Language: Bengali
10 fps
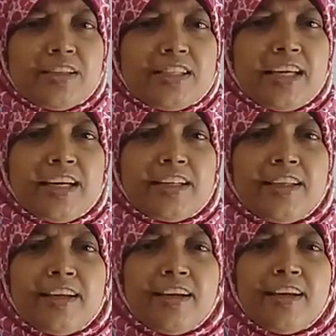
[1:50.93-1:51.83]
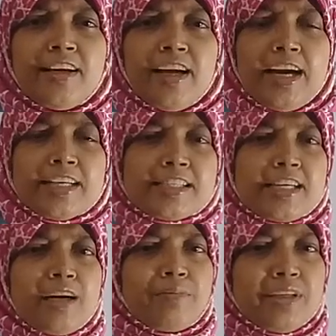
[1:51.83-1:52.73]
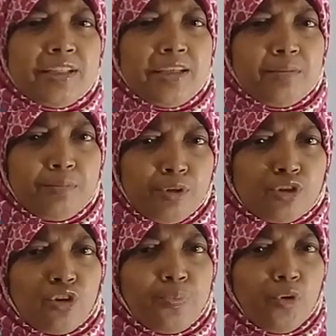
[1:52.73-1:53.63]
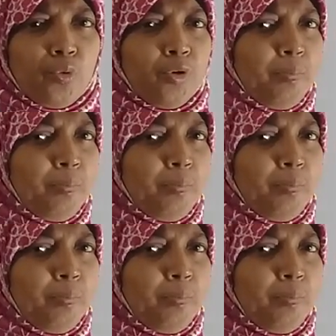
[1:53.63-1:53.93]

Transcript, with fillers: শিক্ষার্থীরা আজকে আমরা যে বিষয় পড়ব